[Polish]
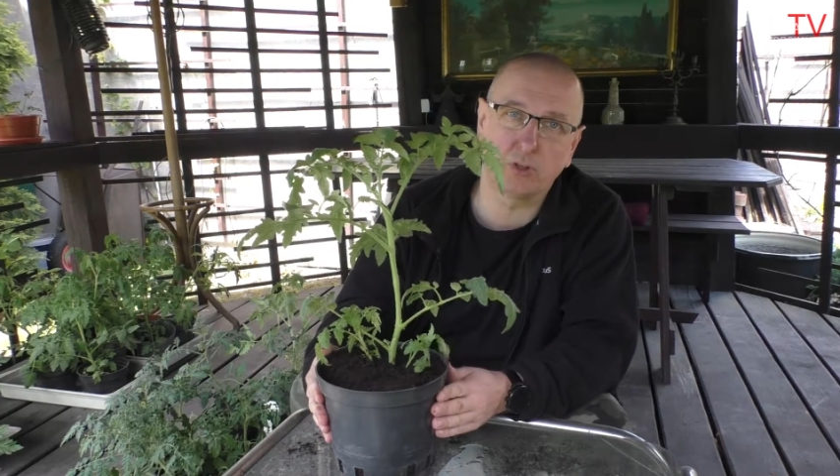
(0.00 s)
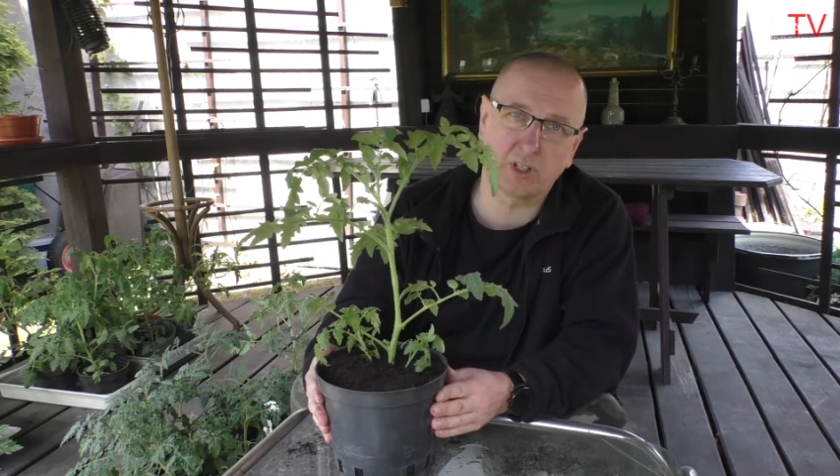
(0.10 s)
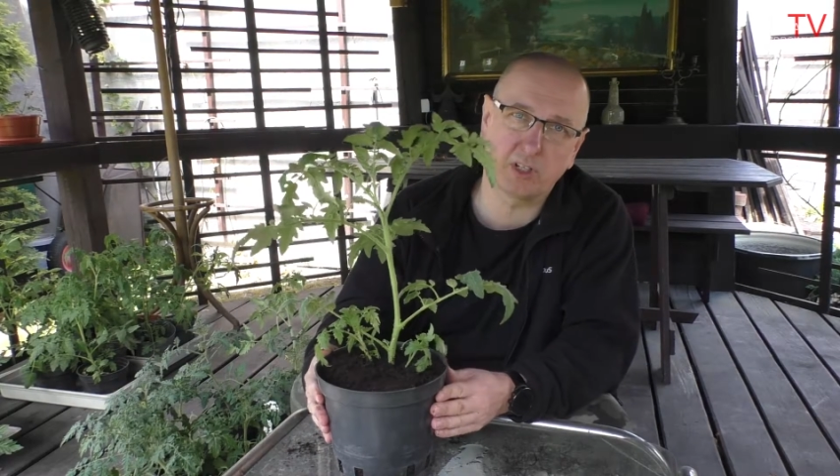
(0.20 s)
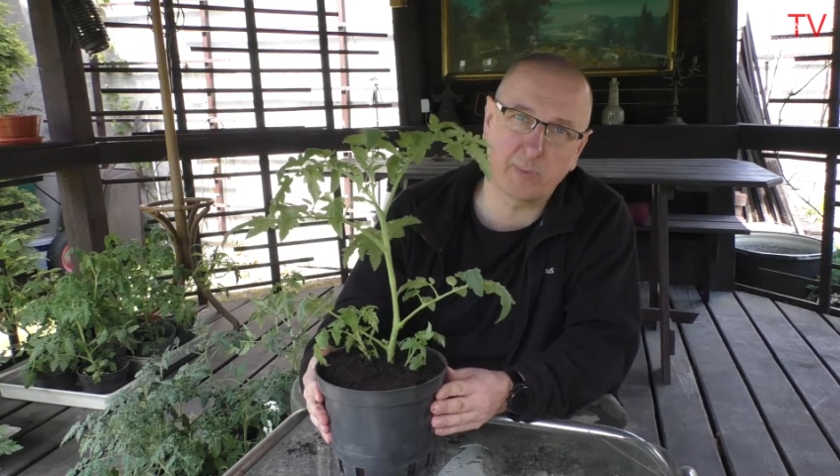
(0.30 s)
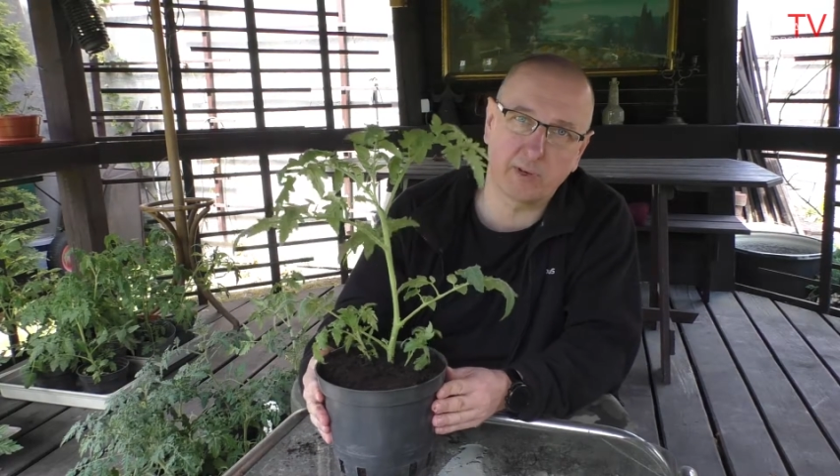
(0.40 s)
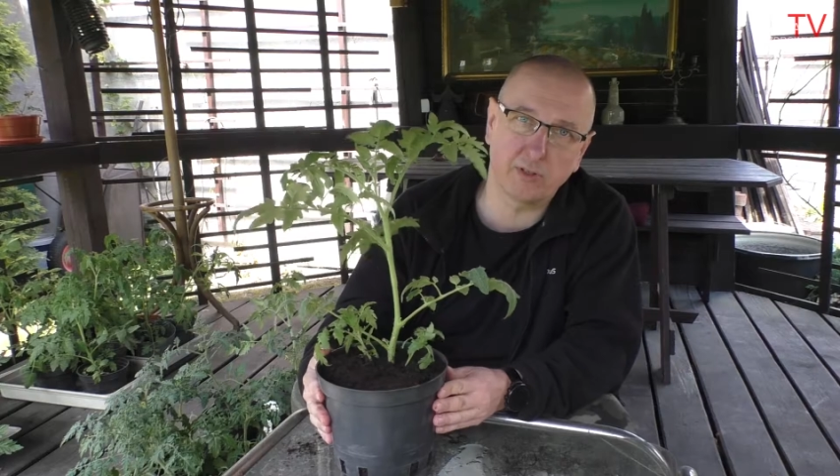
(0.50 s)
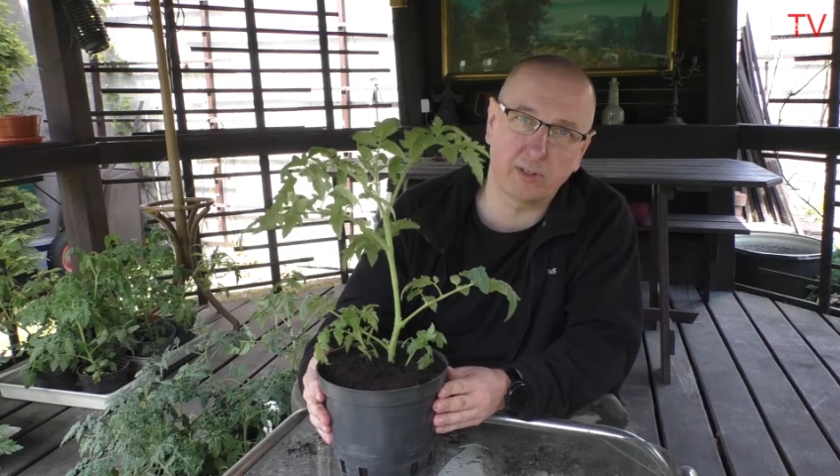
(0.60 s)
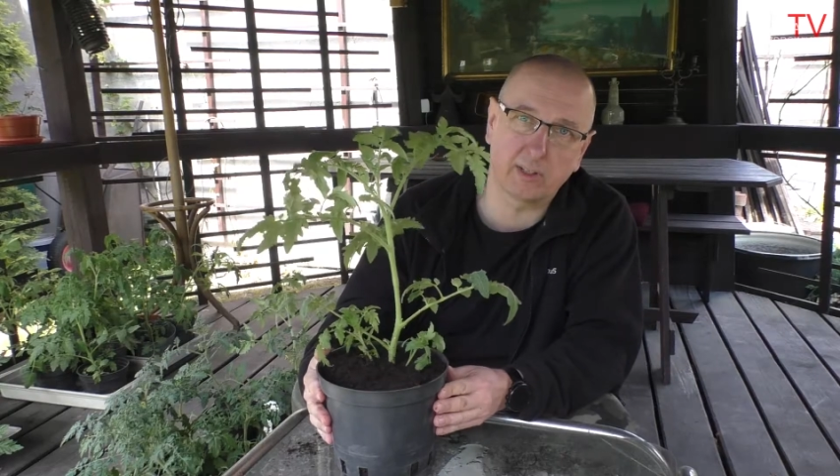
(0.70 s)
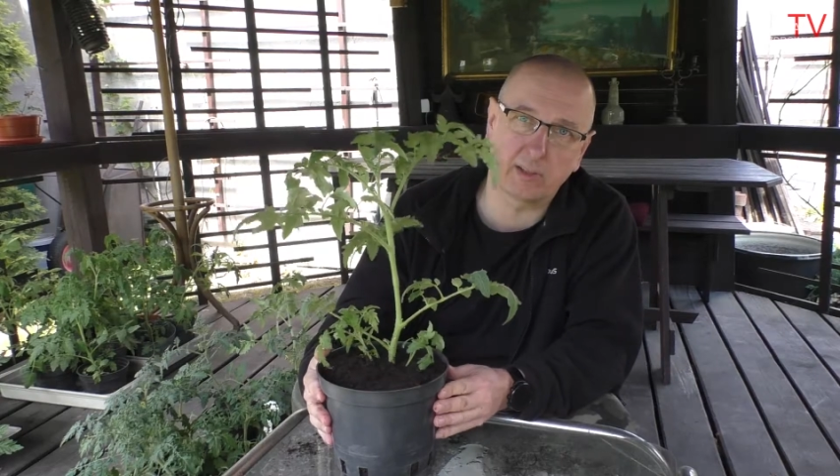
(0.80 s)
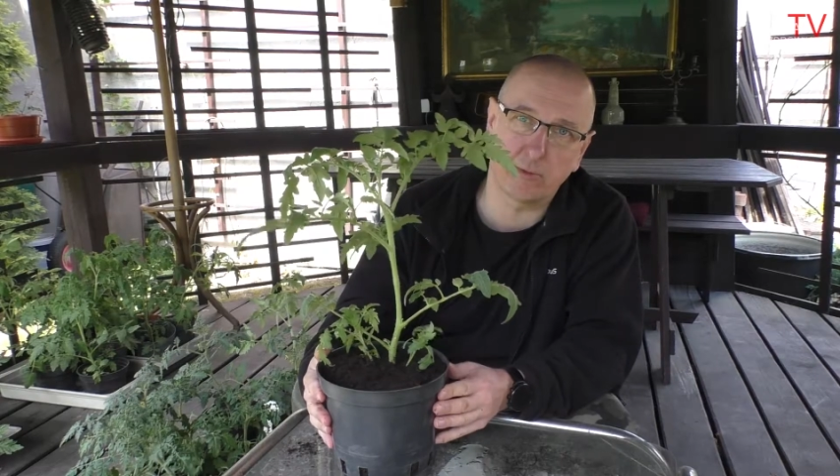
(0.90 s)
dzisiaj sprawdziłem
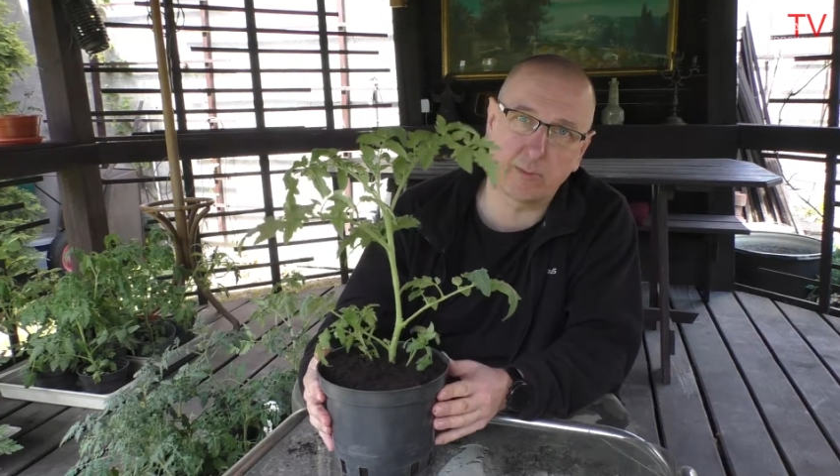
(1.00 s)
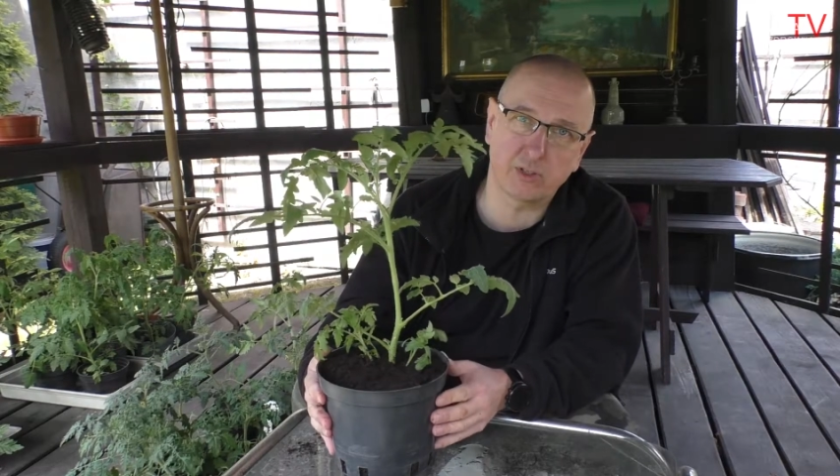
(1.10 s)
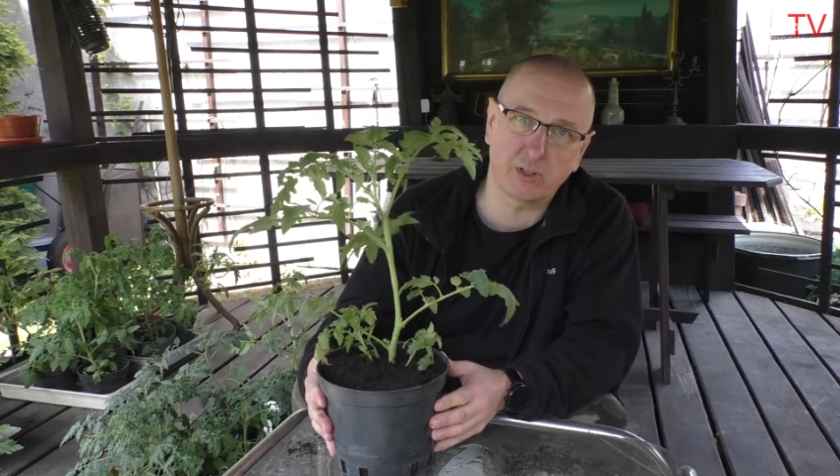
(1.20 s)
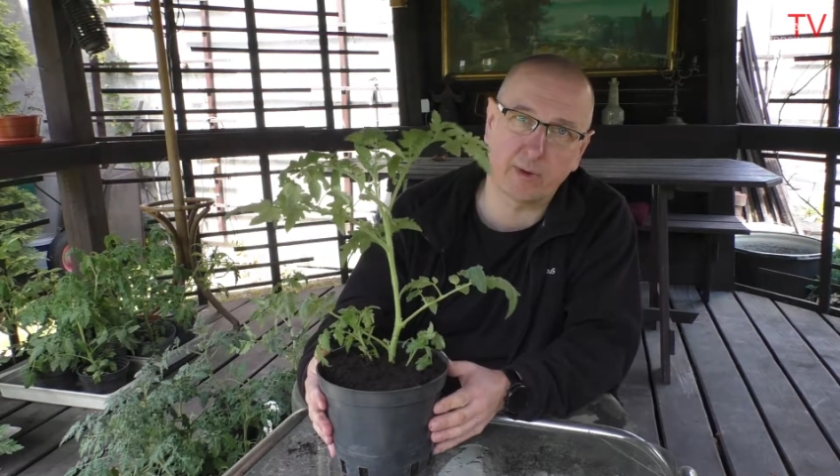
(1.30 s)
na termometrze,